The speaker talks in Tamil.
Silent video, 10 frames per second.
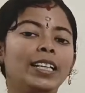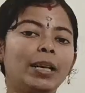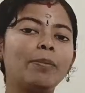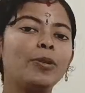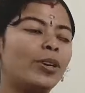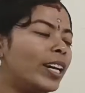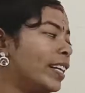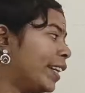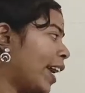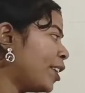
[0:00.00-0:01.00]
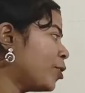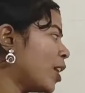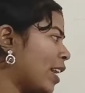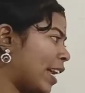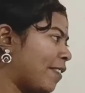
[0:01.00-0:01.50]
நம்மளோட டே டு
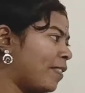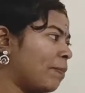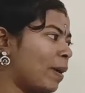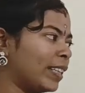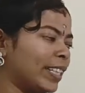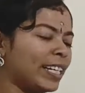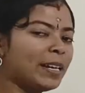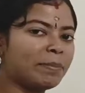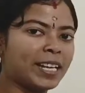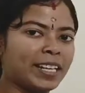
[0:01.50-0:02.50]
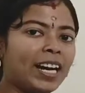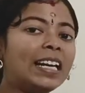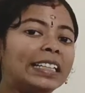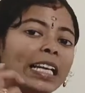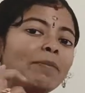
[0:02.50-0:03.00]
டே லைஃப்பில் பார்த்தீங்க அப்படின்னா
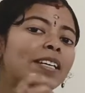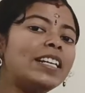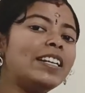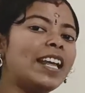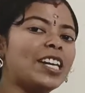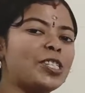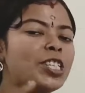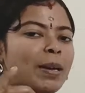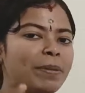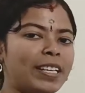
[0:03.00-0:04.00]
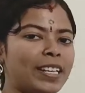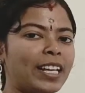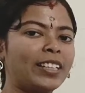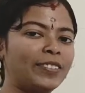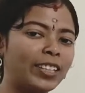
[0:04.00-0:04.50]
கெமிக்கல் ரியாக்ஷன் அப்படிங்கிற
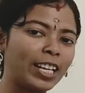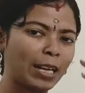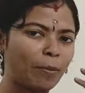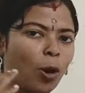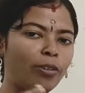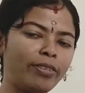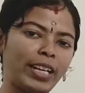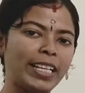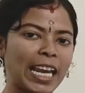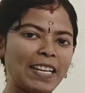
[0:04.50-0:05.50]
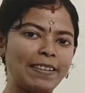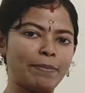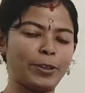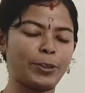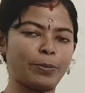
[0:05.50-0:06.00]
அந்த வேர்டை நம்ம ஆஃப் பண்ணால்
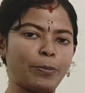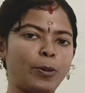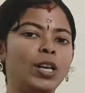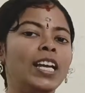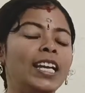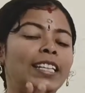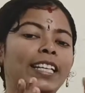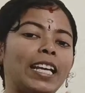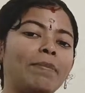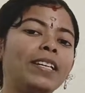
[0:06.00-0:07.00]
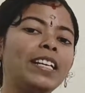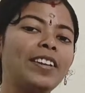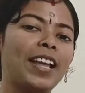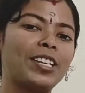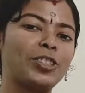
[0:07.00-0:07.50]
கேள்விப்பட்டிருப்போம் இந்த கெமிக்கல்
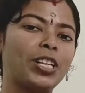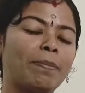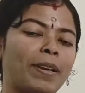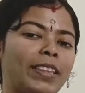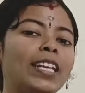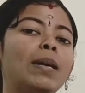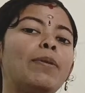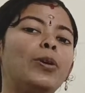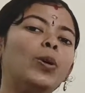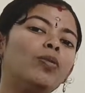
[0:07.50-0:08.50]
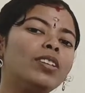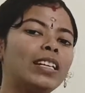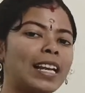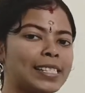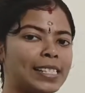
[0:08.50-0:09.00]
ரியாக்ஷனை பற்றி நம்ம
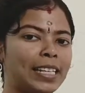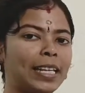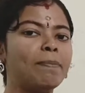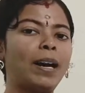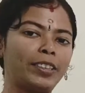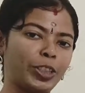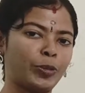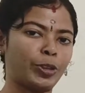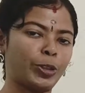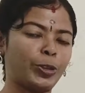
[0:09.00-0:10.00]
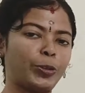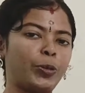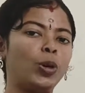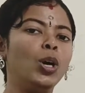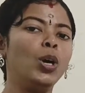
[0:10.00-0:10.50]
லோவர் கிளாஸ்லேருந்தே பார்த்துட்டு
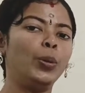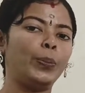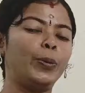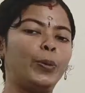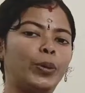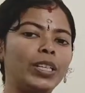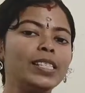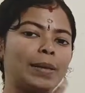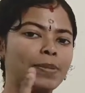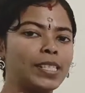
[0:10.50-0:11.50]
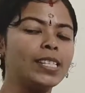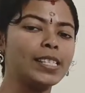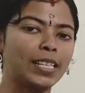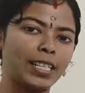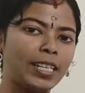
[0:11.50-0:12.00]
வந்துட்ருக்கோம் இப்போ ஒரு
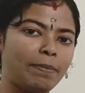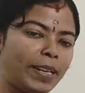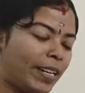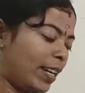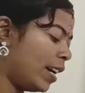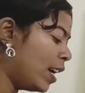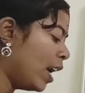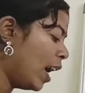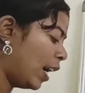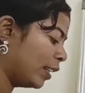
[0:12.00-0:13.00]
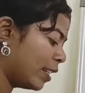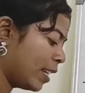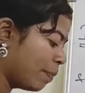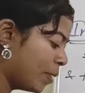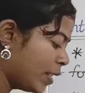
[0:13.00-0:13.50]
சப்ஸ்டன்ஸ் இருக்குது அப்படின்னா அந்த
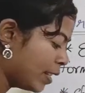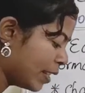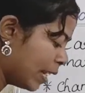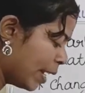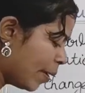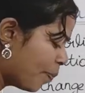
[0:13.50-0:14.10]
சப்ஸ்டன்ஸில்